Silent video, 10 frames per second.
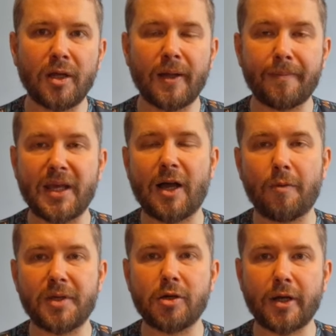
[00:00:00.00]
Michał
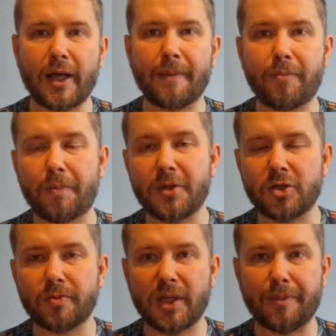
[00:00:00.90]
Bigoraj,
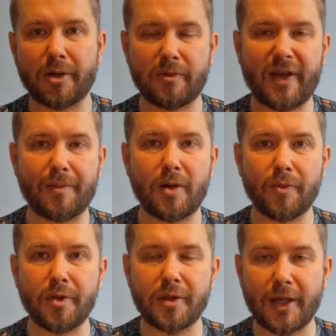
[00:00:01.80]
popiszmy i porozmawiajmy o
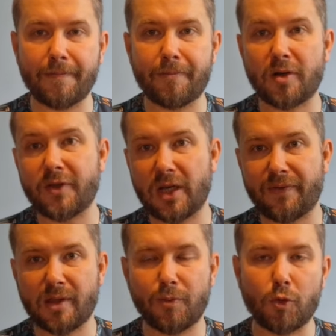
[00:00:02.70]
muzyce, profil na
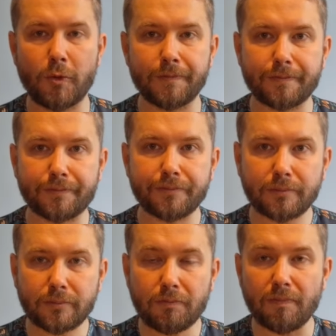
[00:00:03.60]
Facebooku,
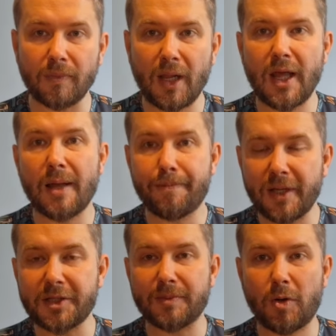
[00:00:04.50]

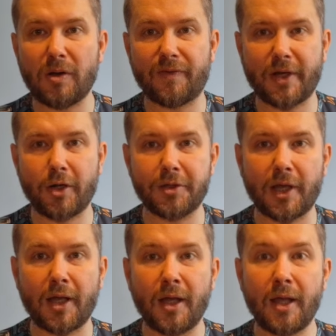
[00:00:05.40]
będzie mogła w
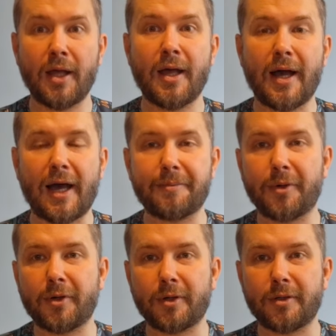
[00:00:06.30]
nagrodę
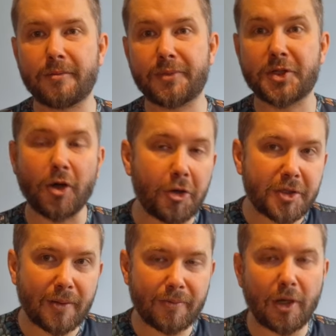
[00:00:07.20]
albo być
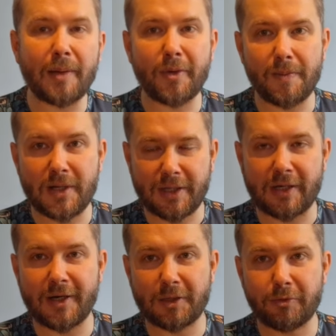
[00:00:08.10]
gościem na moim
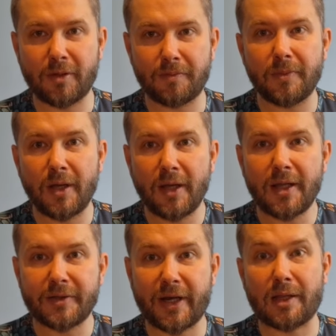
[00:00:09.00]
kanale, na którym
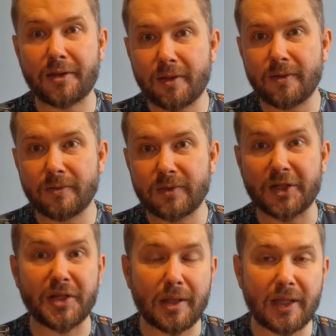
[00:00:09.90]
teraz
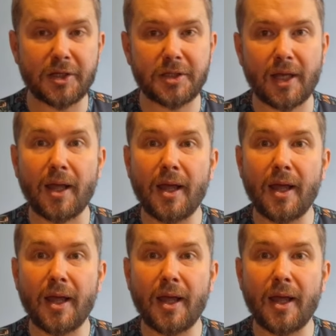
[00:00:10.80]
też jesteście,